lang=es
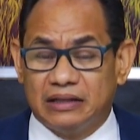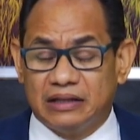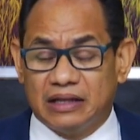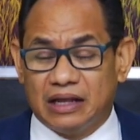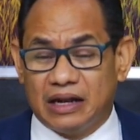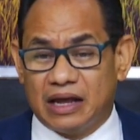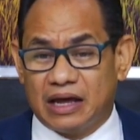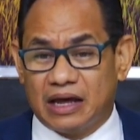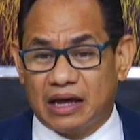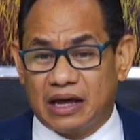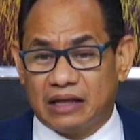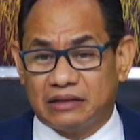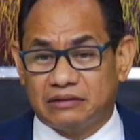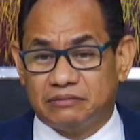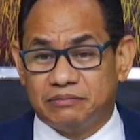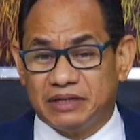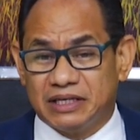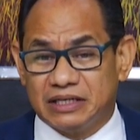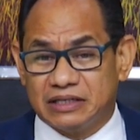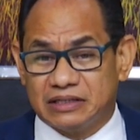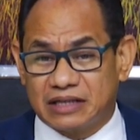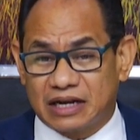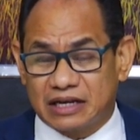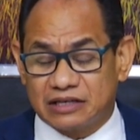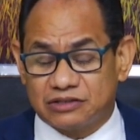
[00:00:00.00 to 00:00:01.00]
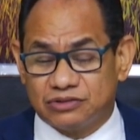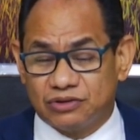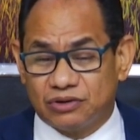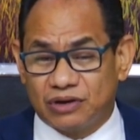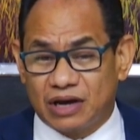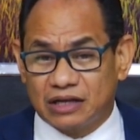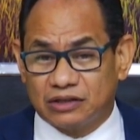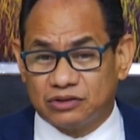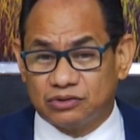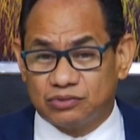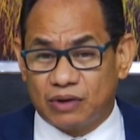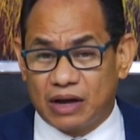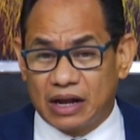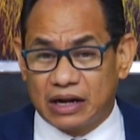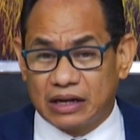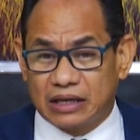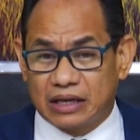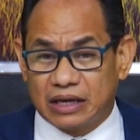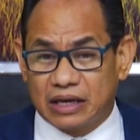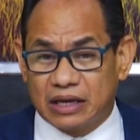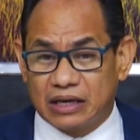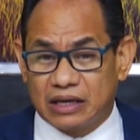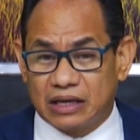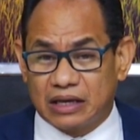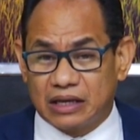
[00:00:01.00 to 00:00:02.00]
de la administración actual,
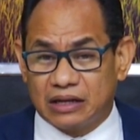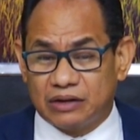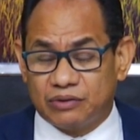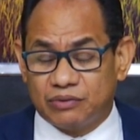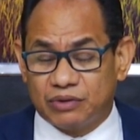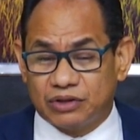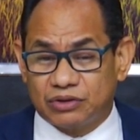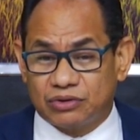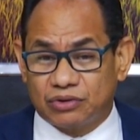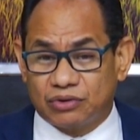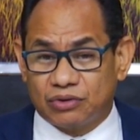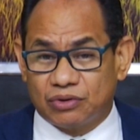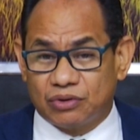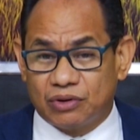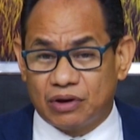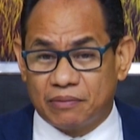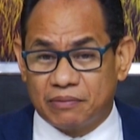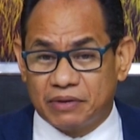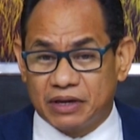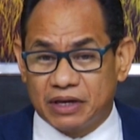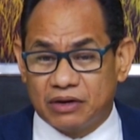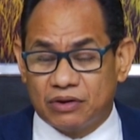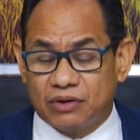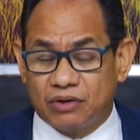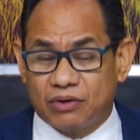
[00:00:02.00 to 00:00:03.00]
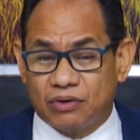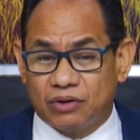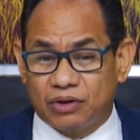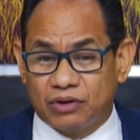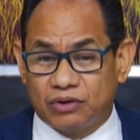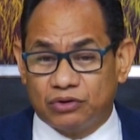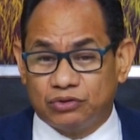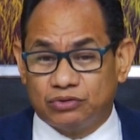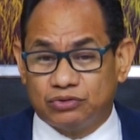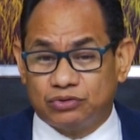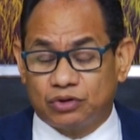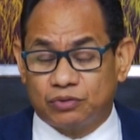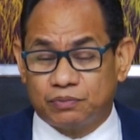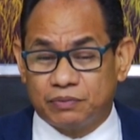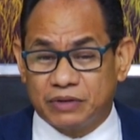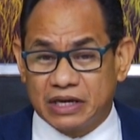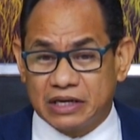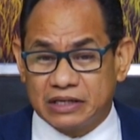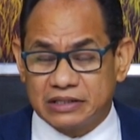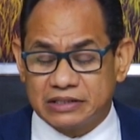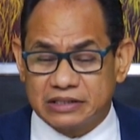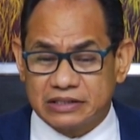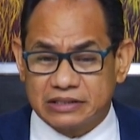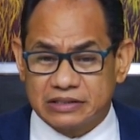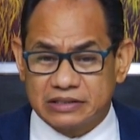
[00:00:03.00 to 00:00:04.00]
que es nuestro amigo el doctor
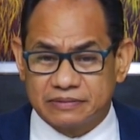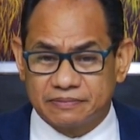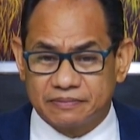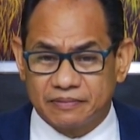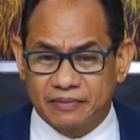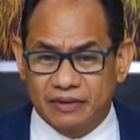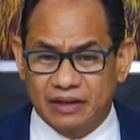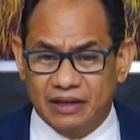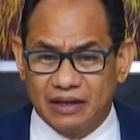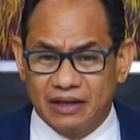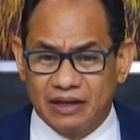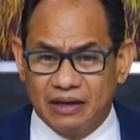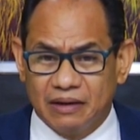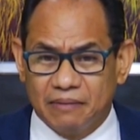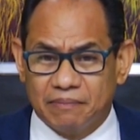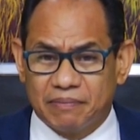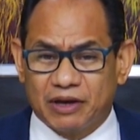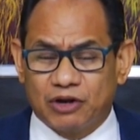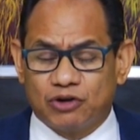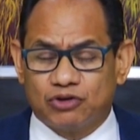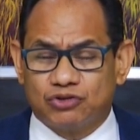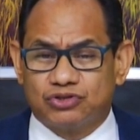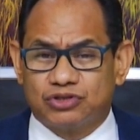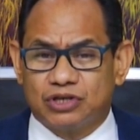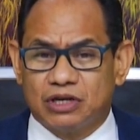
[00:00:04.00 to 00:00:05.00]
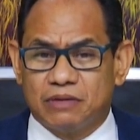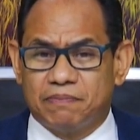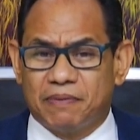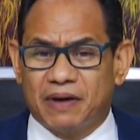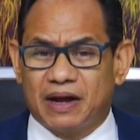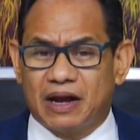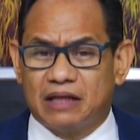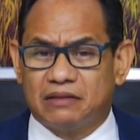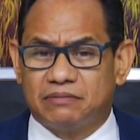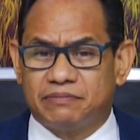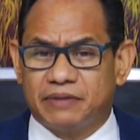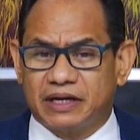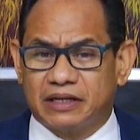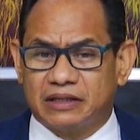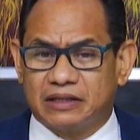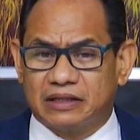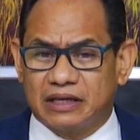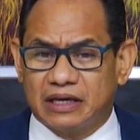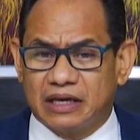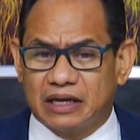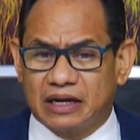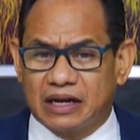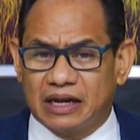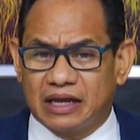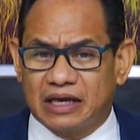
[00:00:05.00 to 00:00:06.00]
Mieses, pero sí para
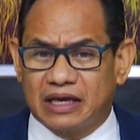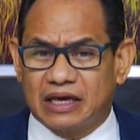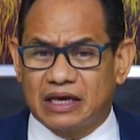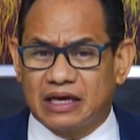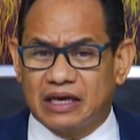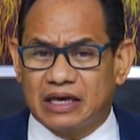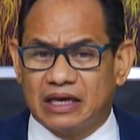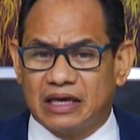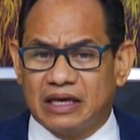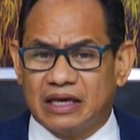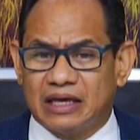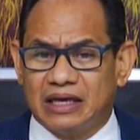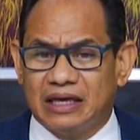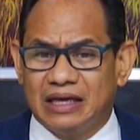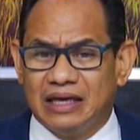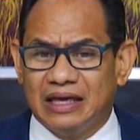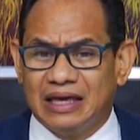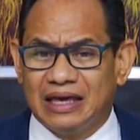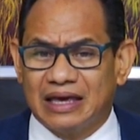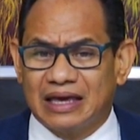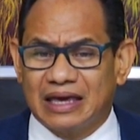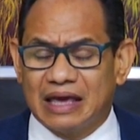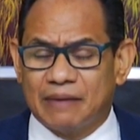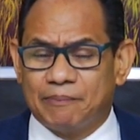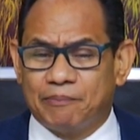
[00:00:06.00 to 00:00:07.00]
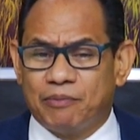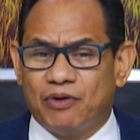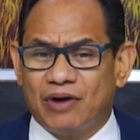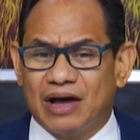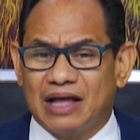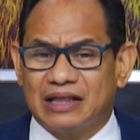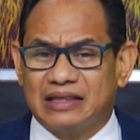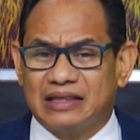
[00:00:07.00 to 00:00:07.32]
advertirle que, ponga